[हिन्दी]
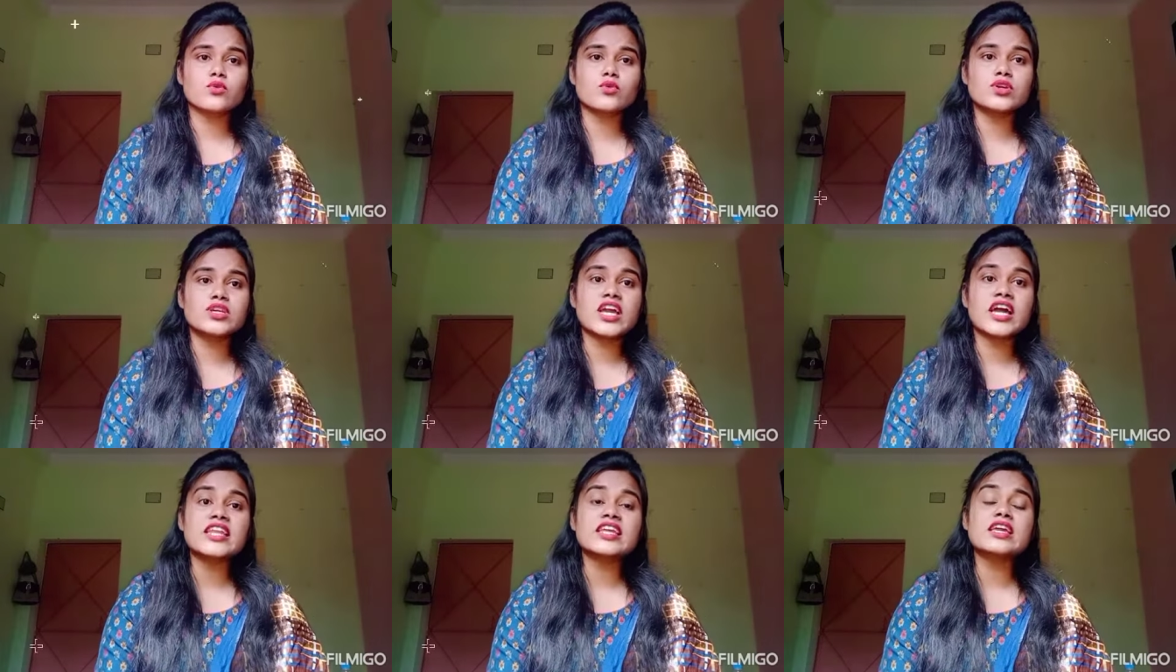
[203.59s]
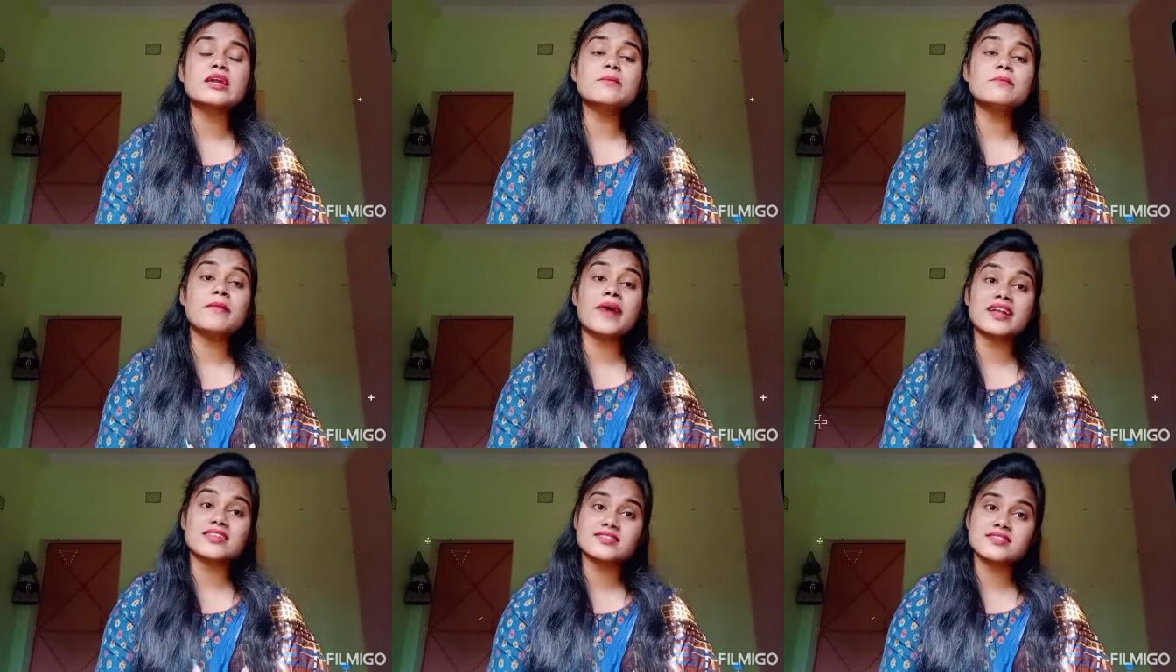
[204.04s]
यानी कि
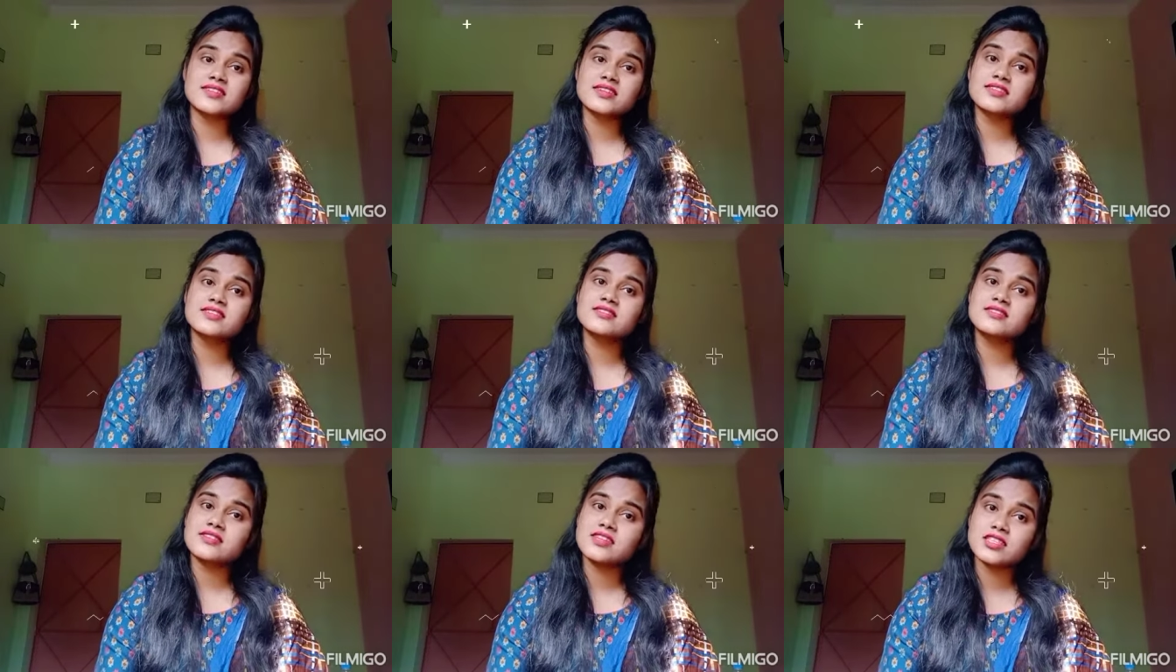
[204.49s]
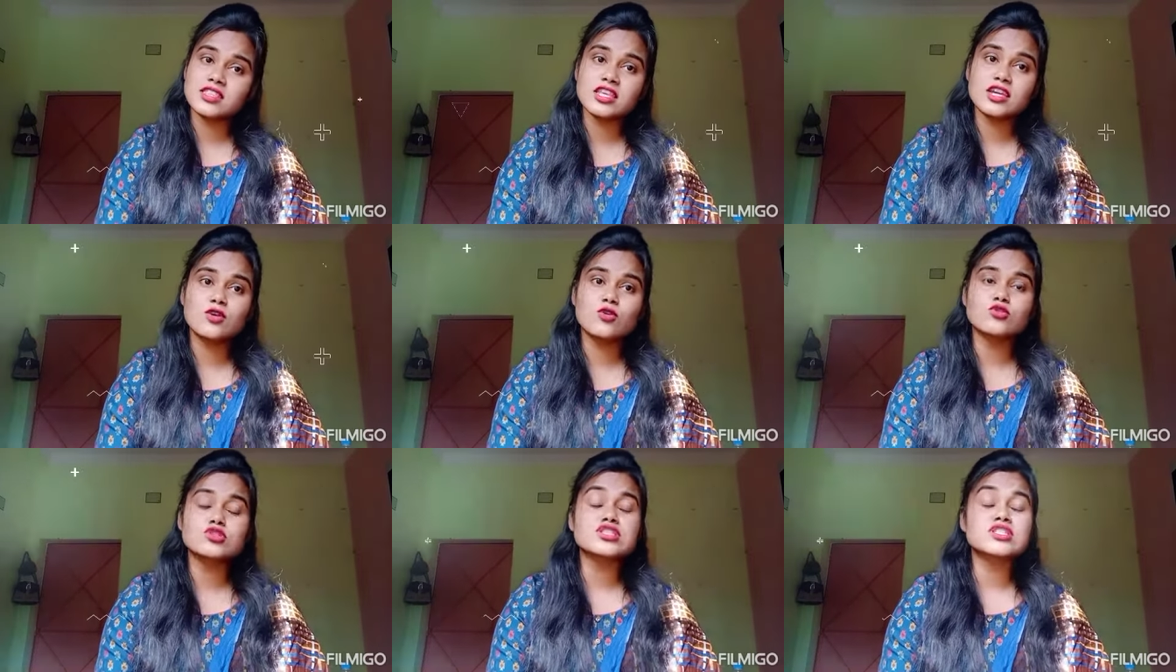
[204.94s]
मानसिक स्थिति
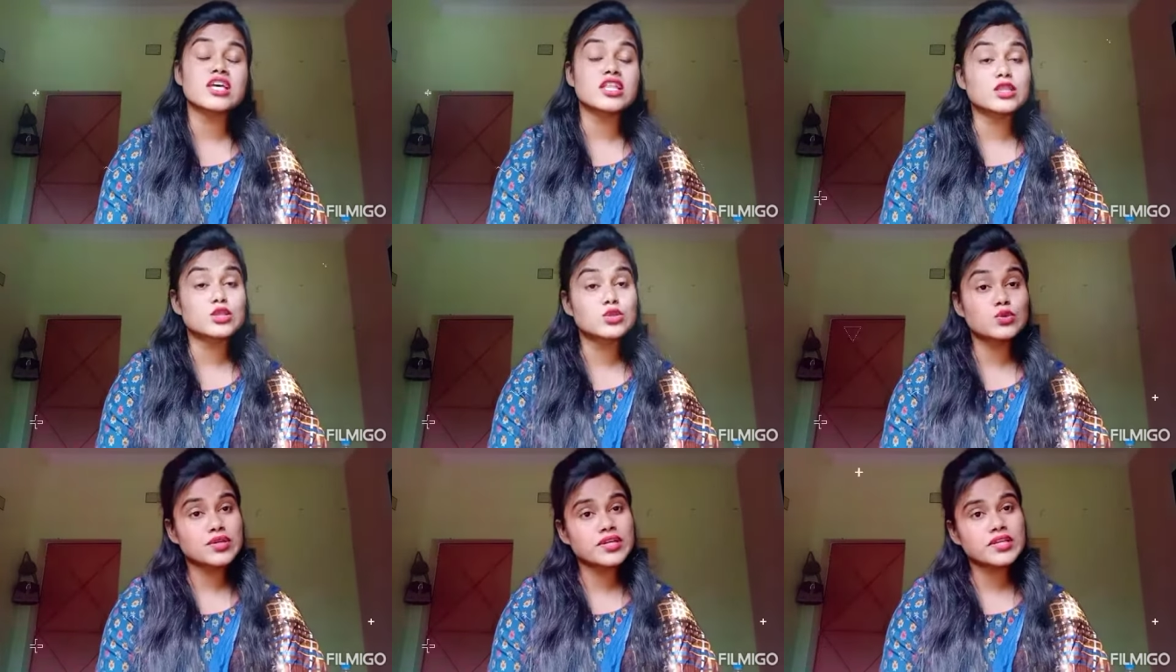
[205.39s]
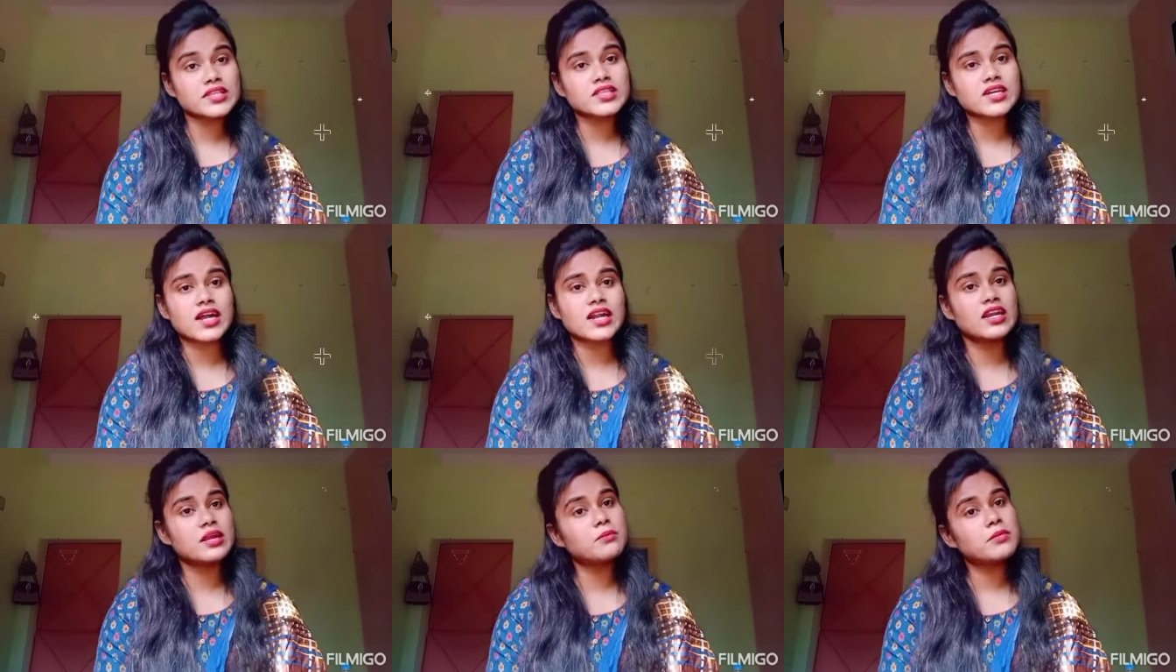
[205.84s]
को संतुलित
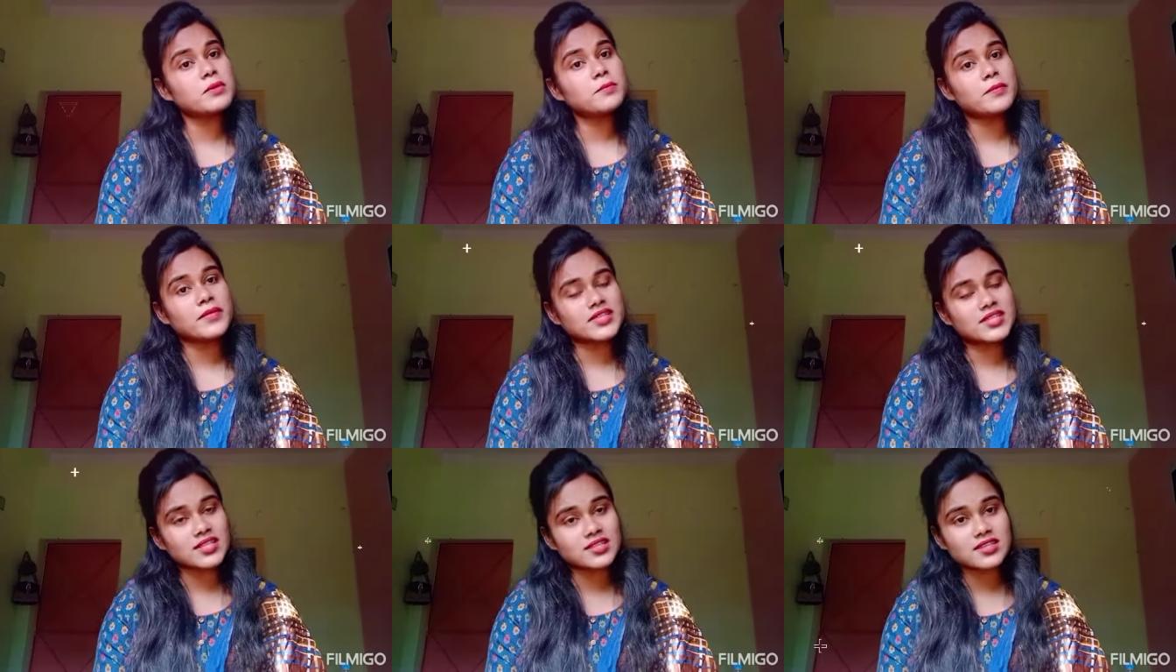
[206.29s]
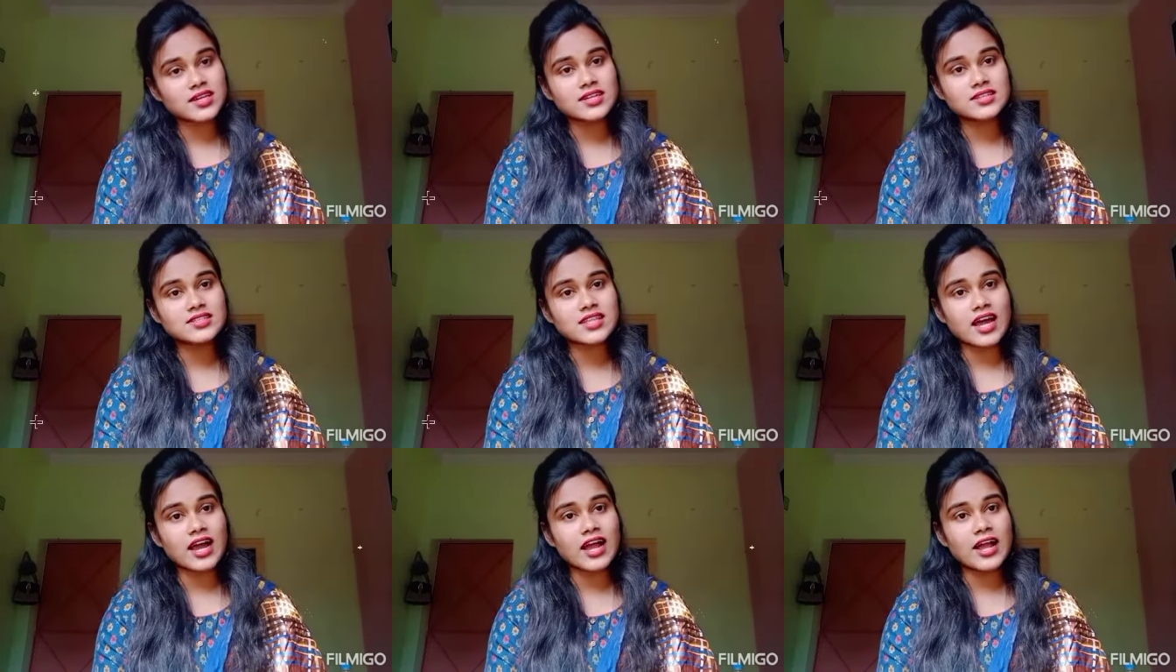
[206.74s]
करने में मदद
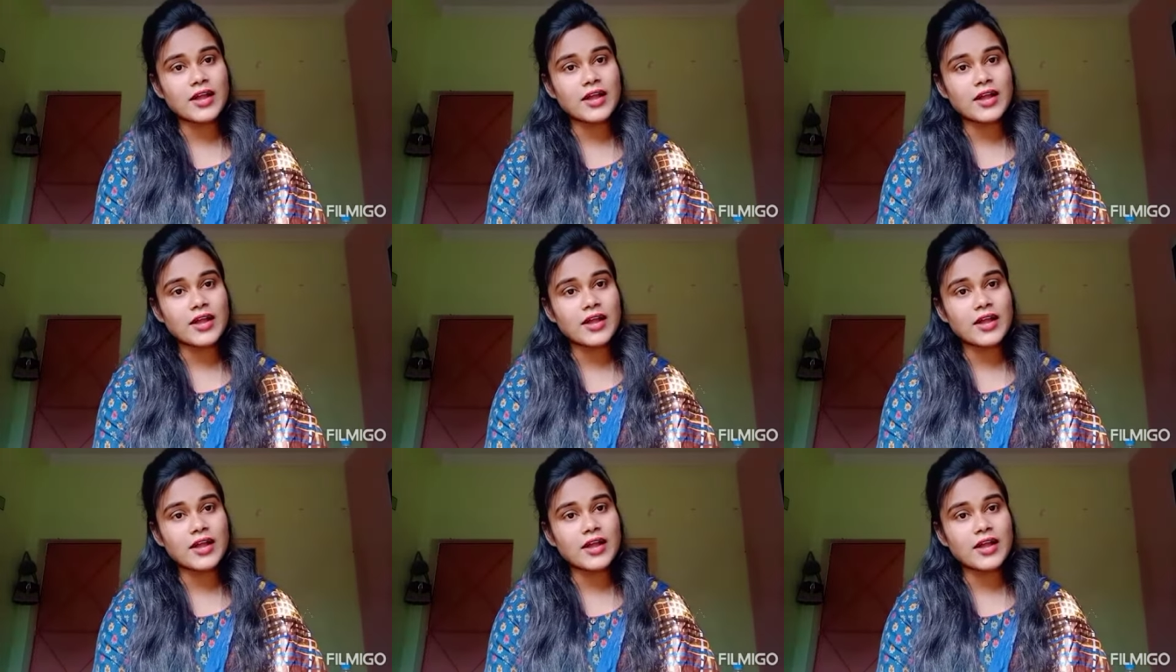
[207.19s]
करता है